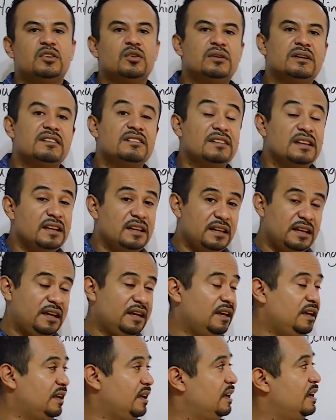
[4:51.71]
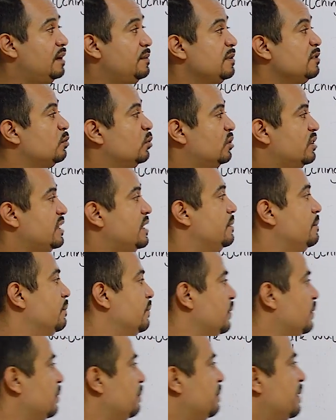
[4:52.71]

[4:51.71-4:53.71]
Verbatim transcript: todas eh, al mismo tiempo